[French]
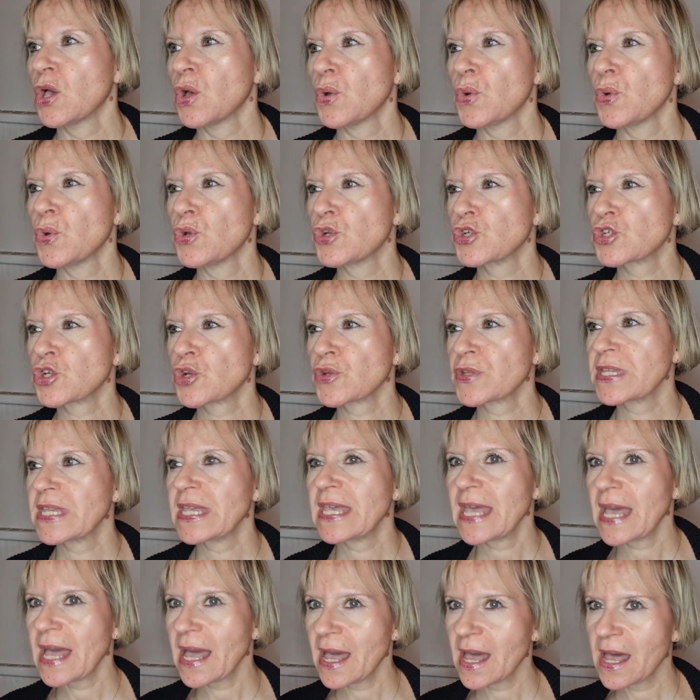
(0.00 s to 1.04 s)
Euh, j'en
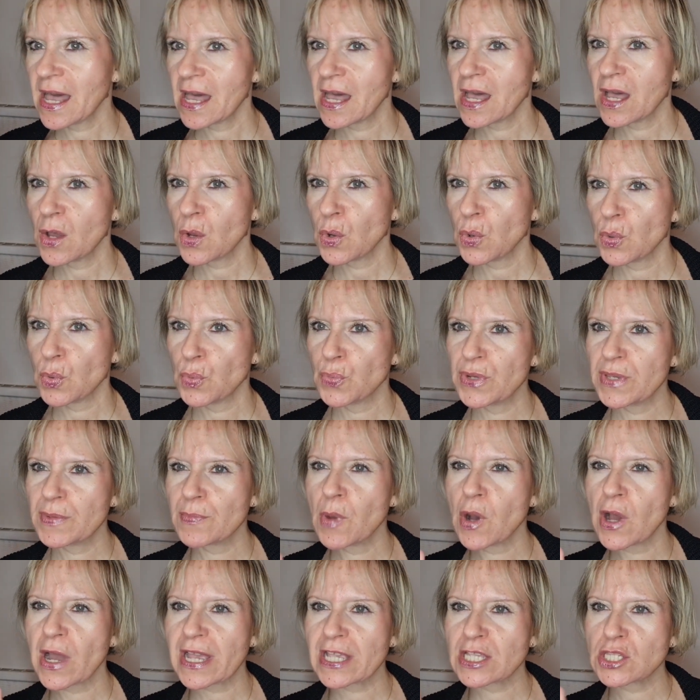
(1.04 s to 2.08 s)
ai un euh, oui, il
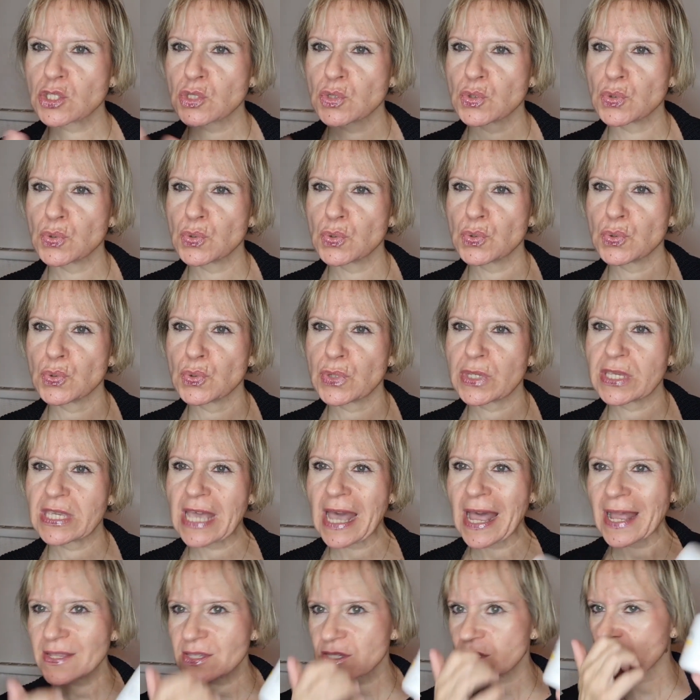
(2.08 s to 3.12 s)
m'en reste euh,
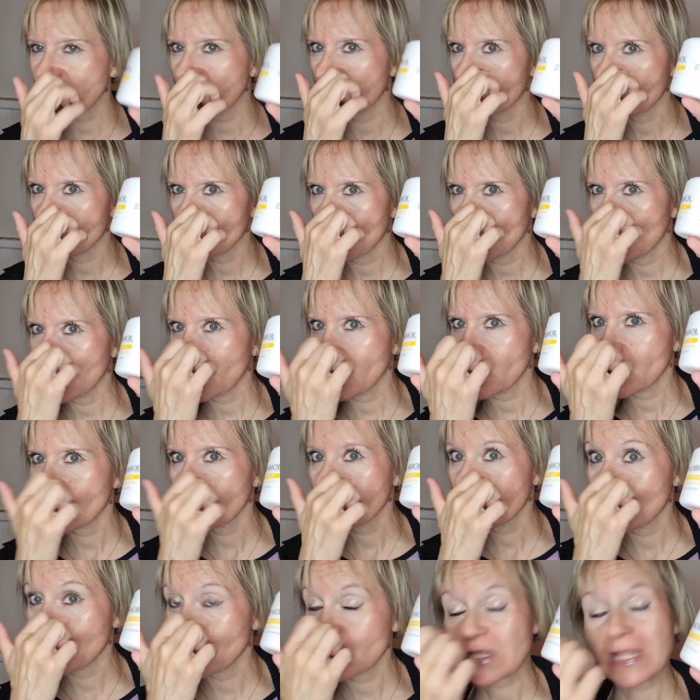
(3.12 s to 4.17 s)
quatre. J'ai encore.
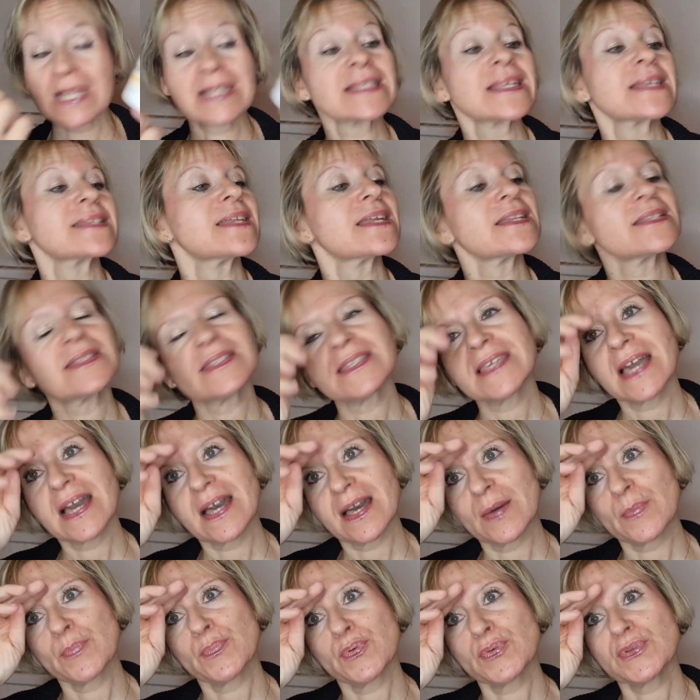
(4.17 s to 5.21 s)
C'est pour ça ça date d'il y
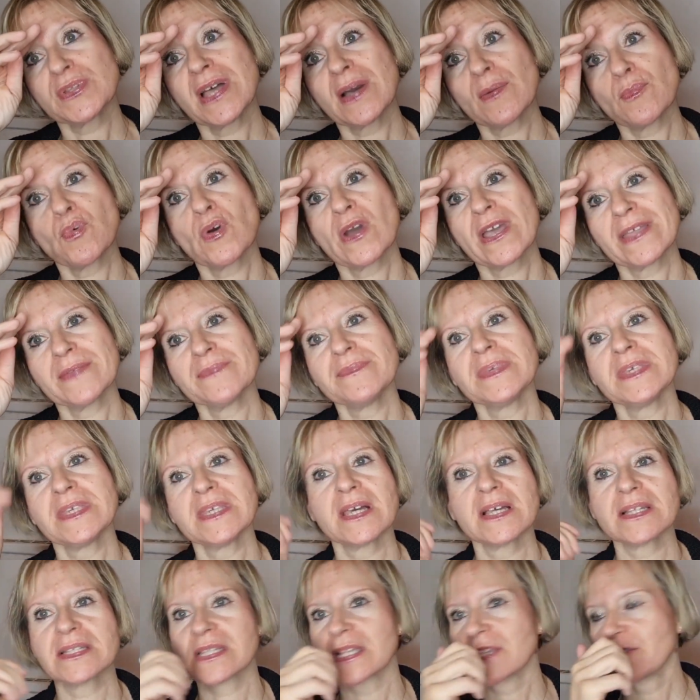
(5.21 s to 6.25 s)
a plus d'un mois et
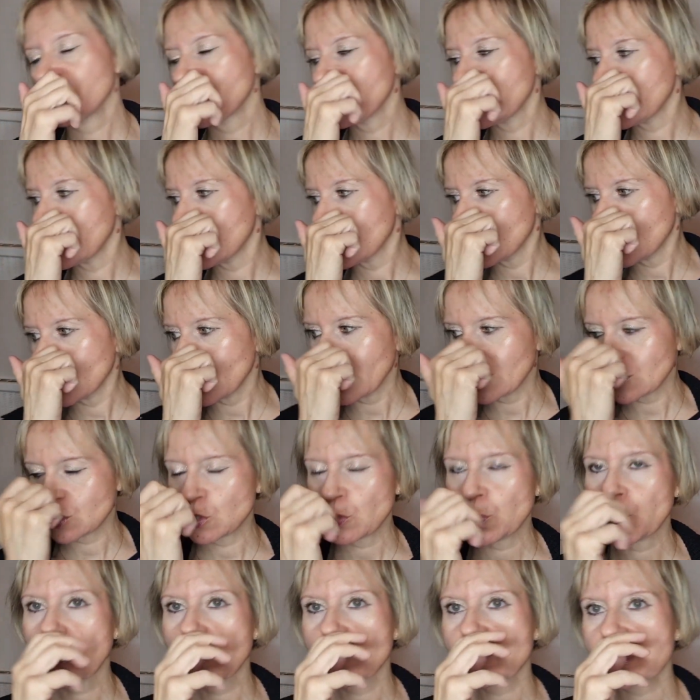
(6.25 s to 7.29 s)
demi, hein, cette vidéo, hein,
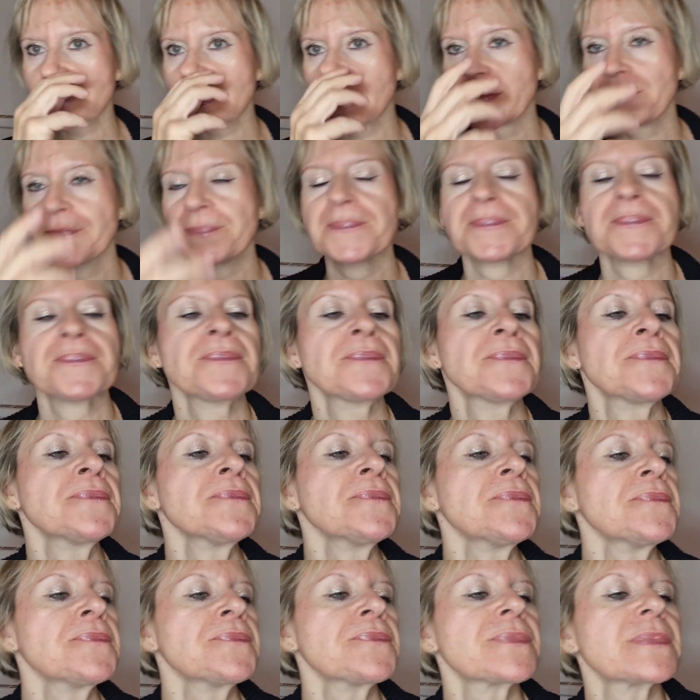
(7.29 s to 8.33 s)
je pense. Hein.
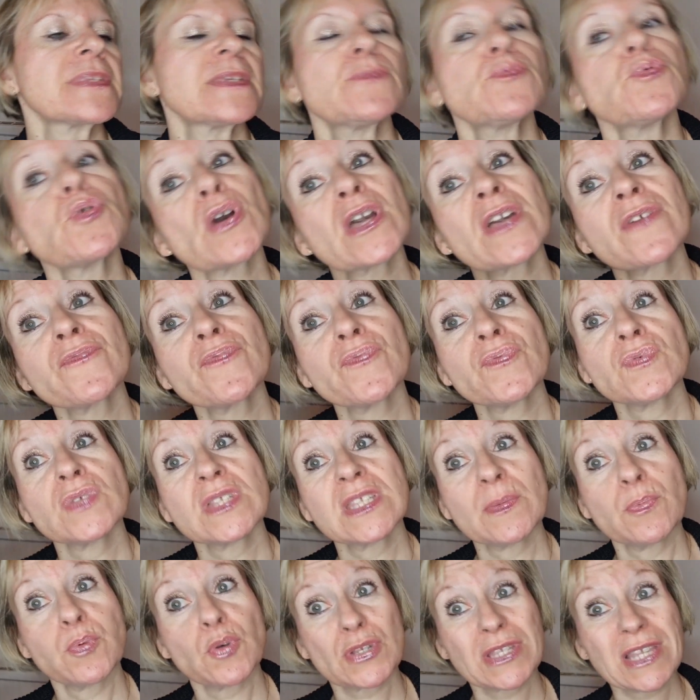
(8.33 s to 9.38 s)

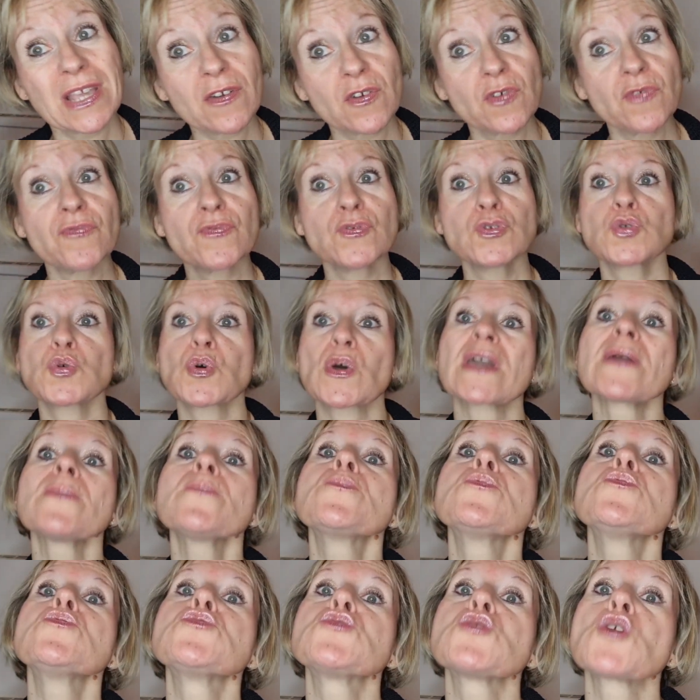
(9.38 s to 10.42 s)
C'est pour, ça que vous aurez
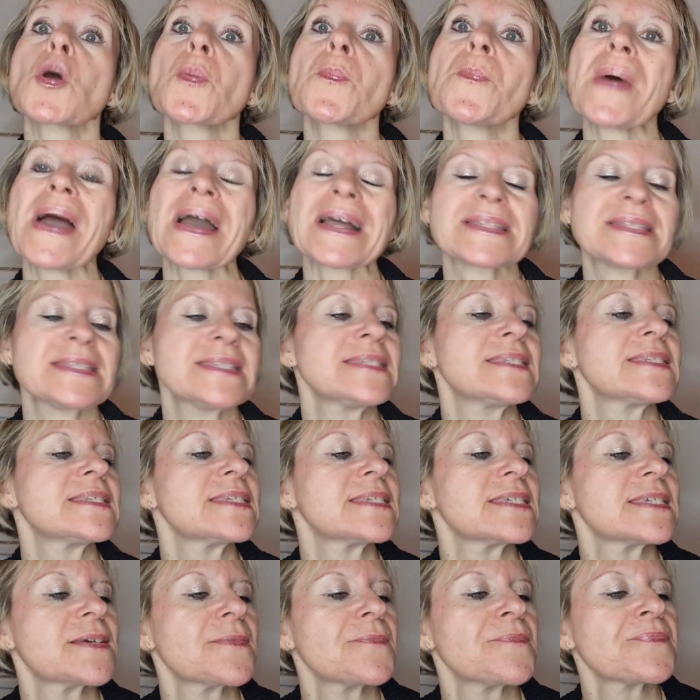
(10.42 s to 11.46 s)
plusieurs
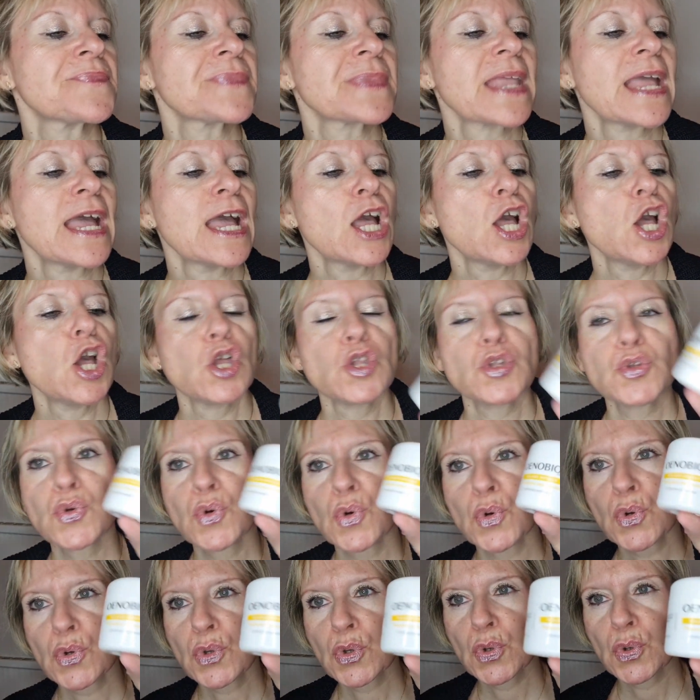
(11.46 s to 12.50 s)
parties.
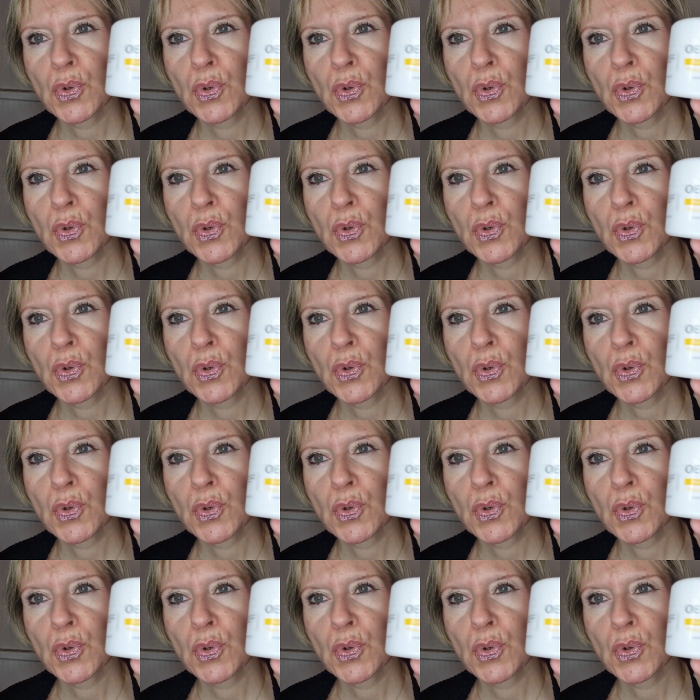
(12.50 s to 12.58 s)
Donc